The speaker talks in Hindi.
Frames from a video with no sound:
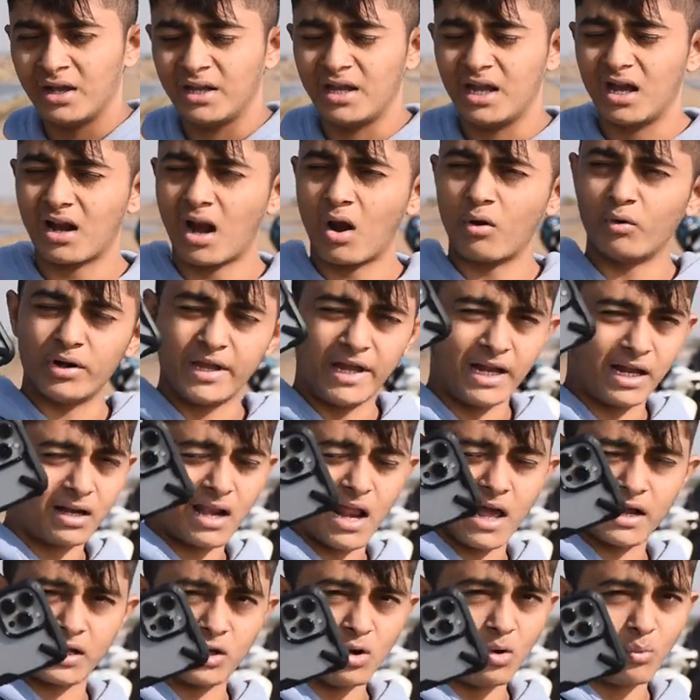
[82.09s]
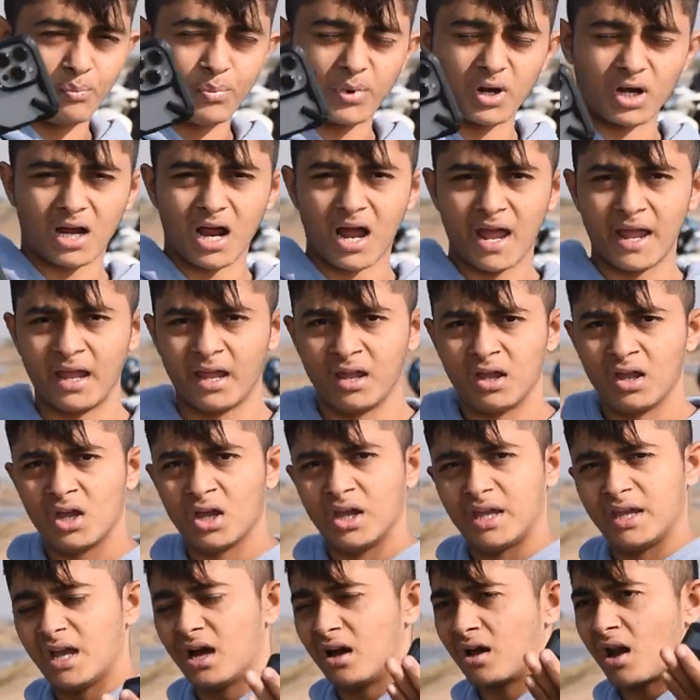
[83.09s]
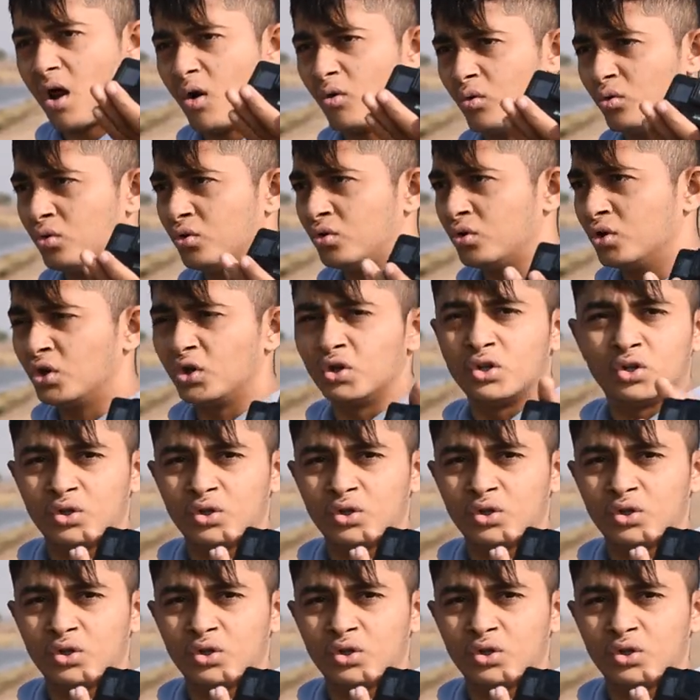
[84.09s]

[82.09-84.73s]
ये अराउंड एक लाख के ऊपर का है ये अराउंड